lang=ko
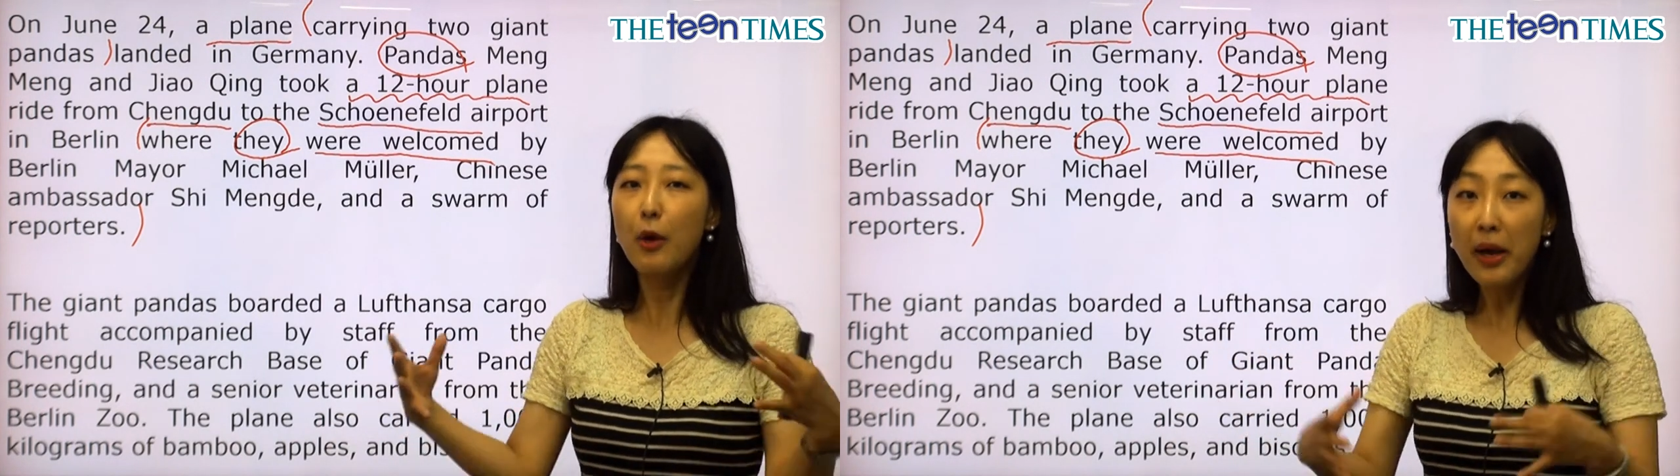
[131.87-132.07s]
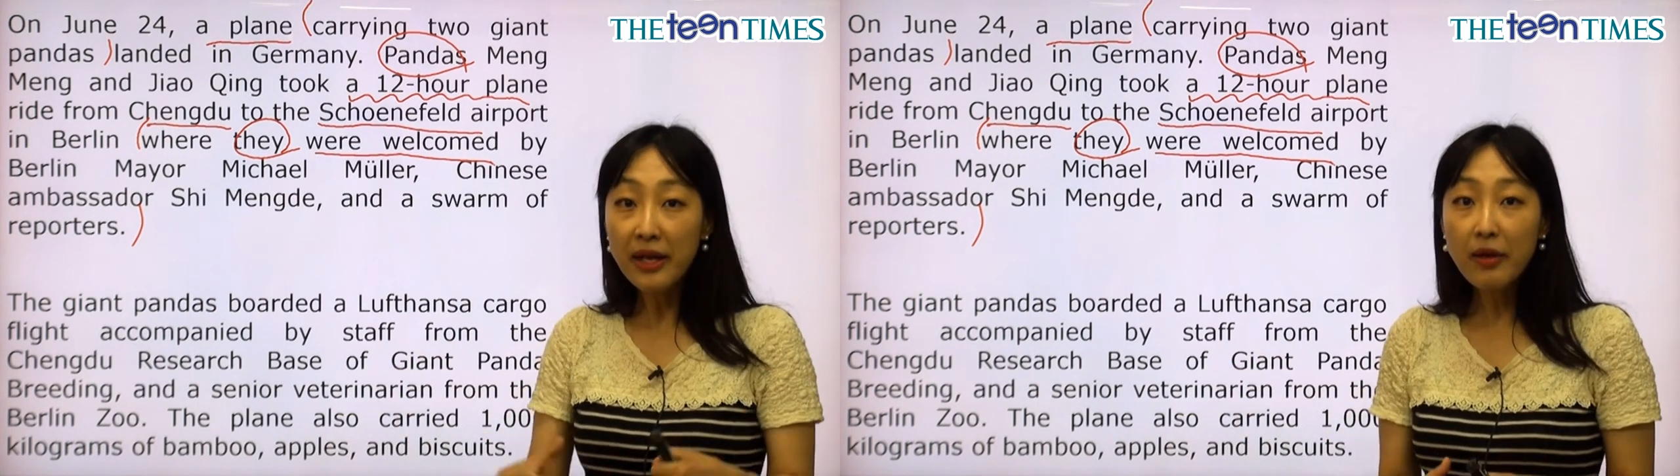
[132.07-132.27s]

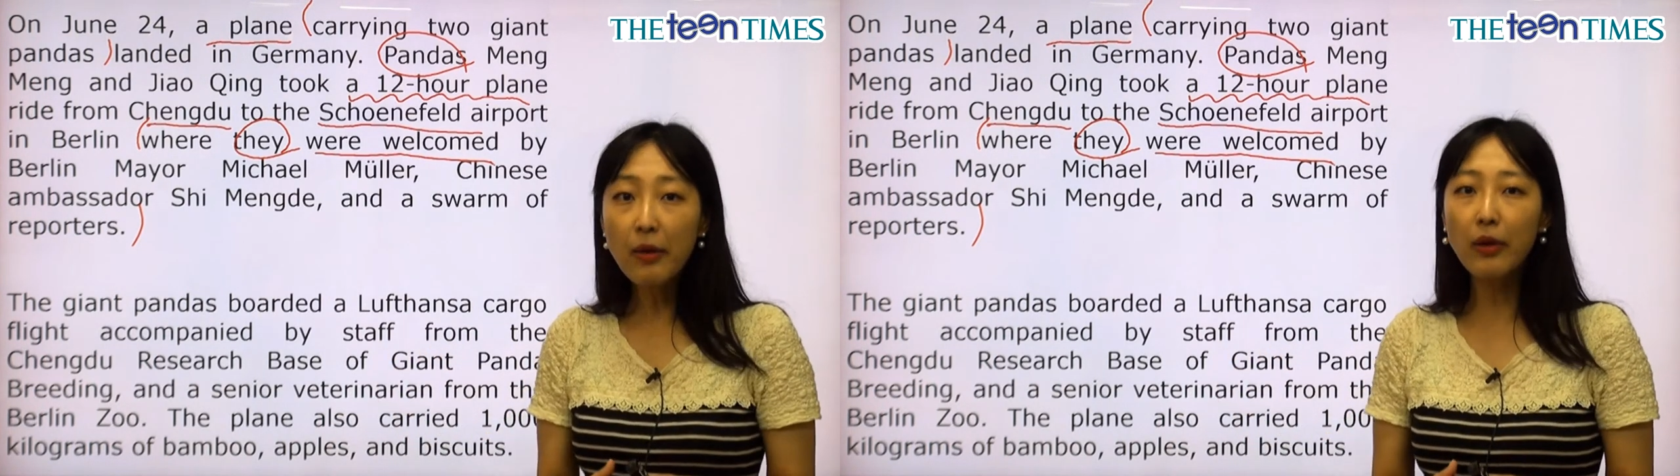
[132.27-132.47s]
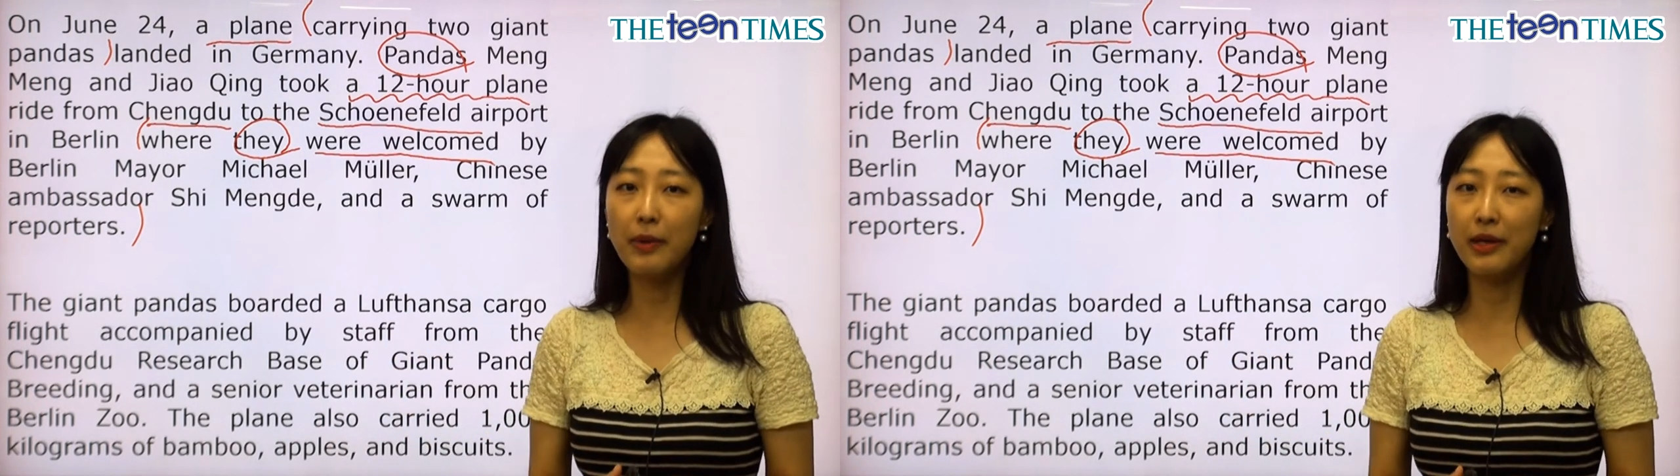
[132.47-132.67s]

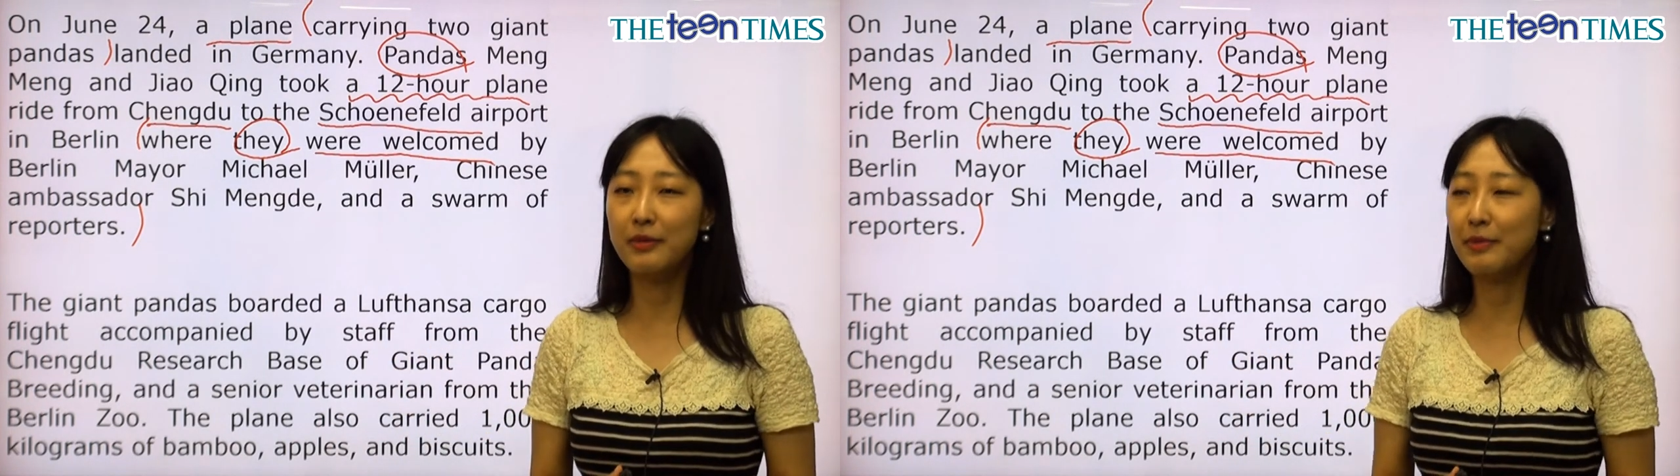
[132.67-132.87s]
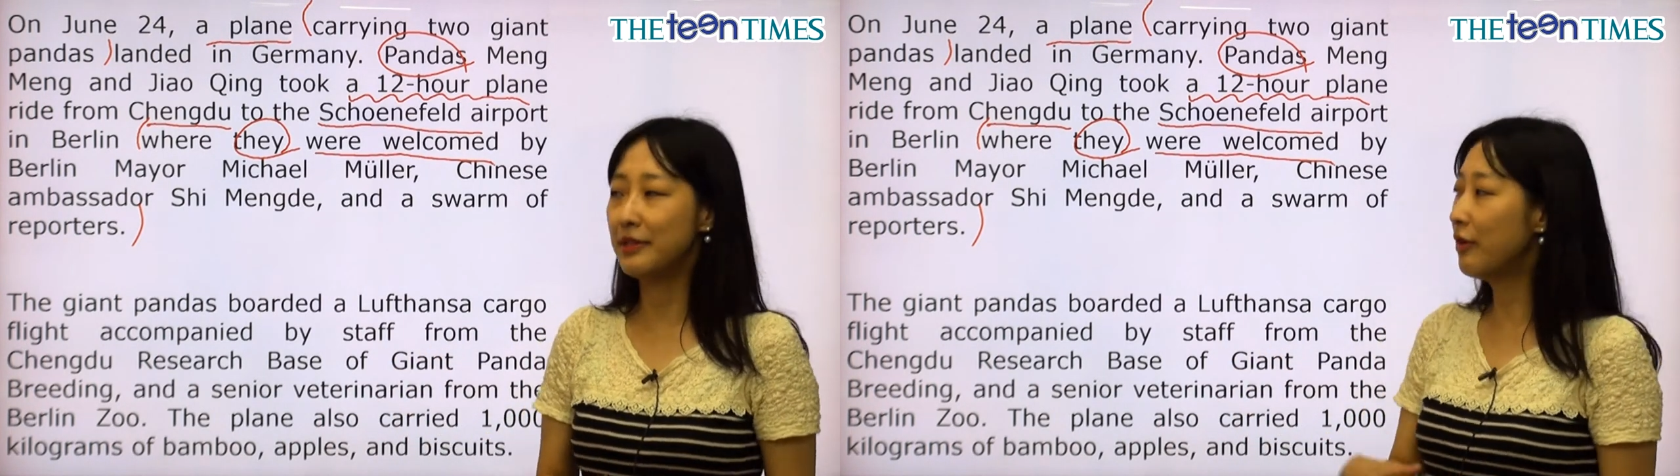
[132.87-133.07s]
환영을
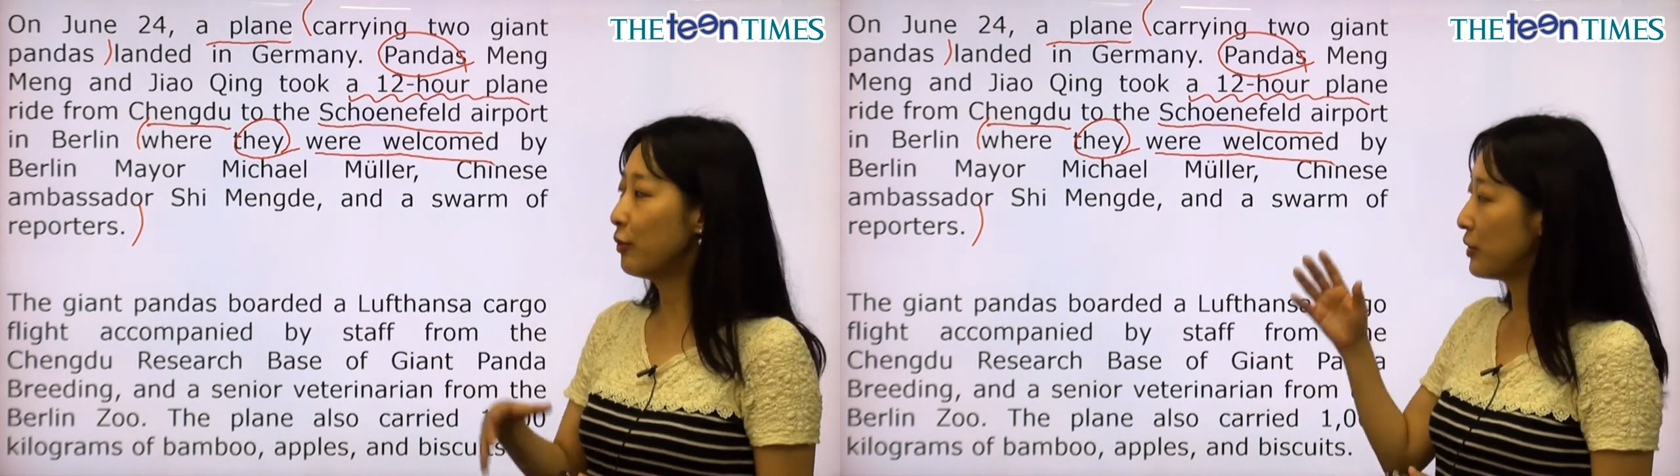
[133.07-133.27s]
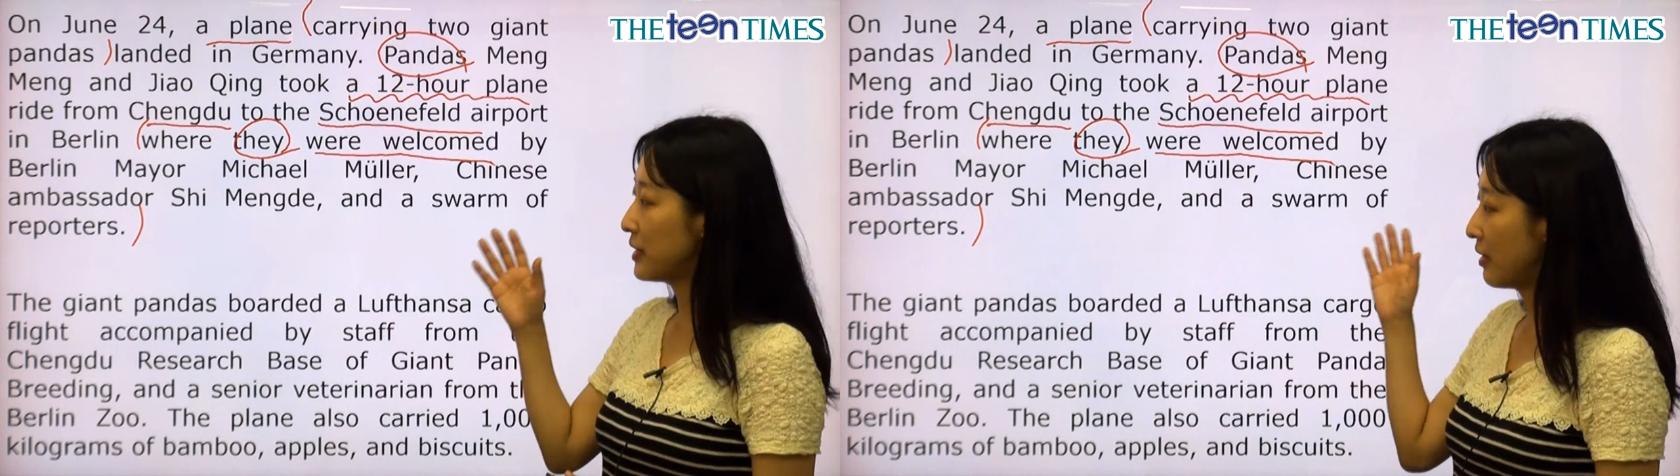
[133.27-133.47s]
받으면서
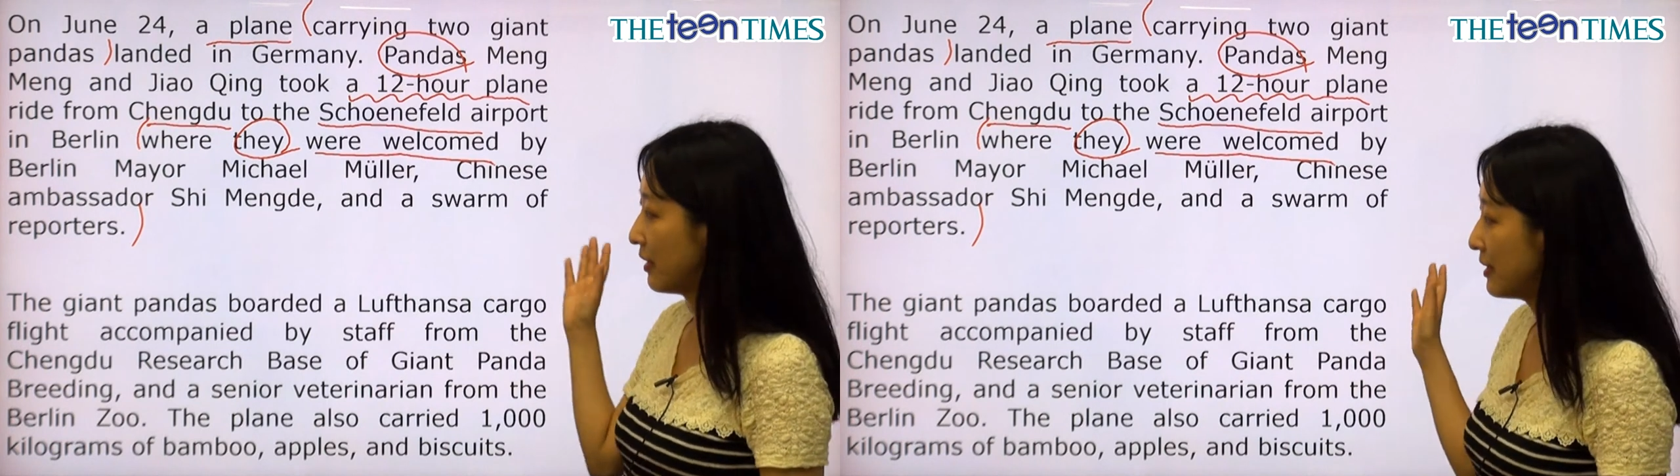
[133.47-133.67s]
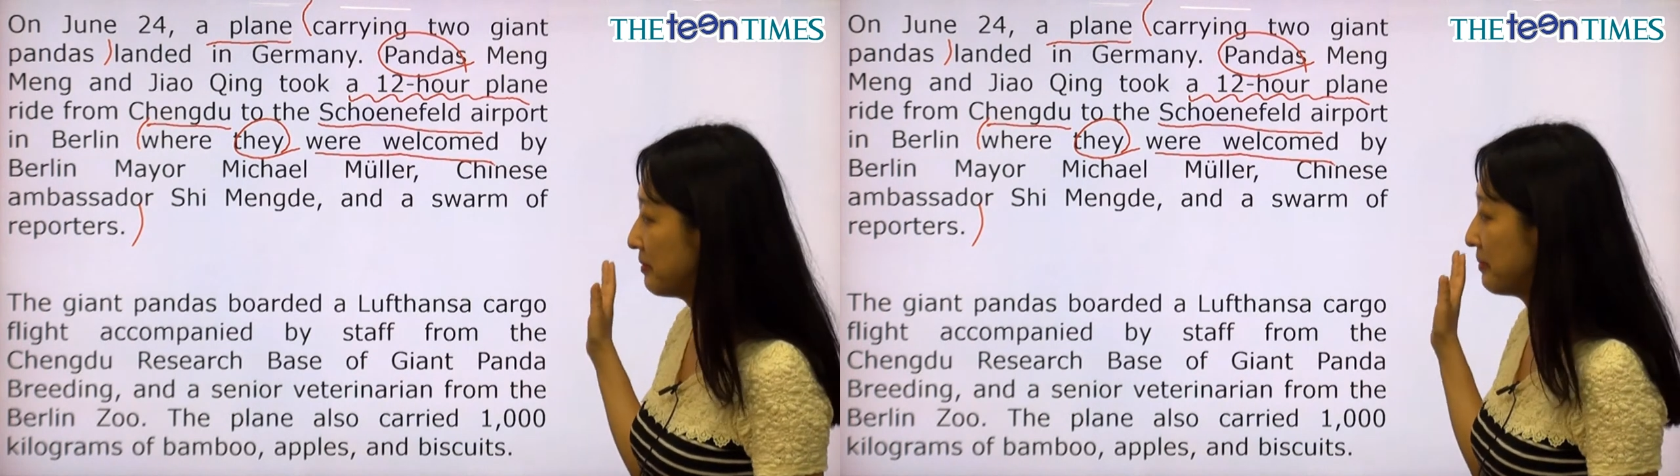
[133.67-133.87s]
도착을
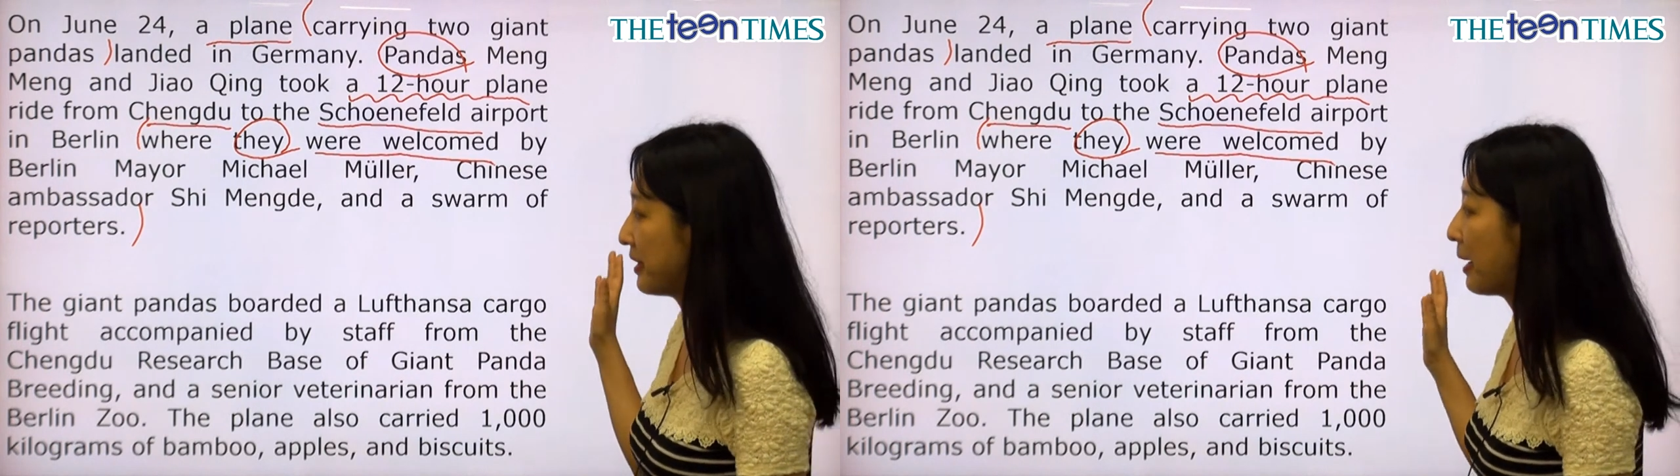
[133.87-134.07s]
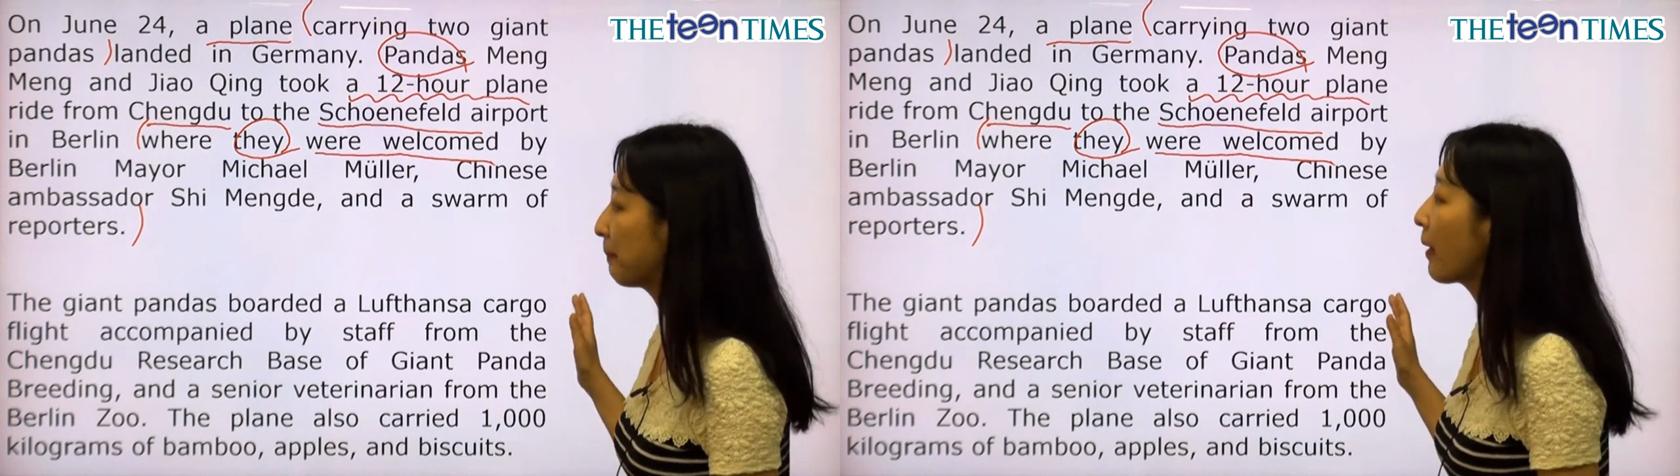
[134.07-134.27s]
했습니다.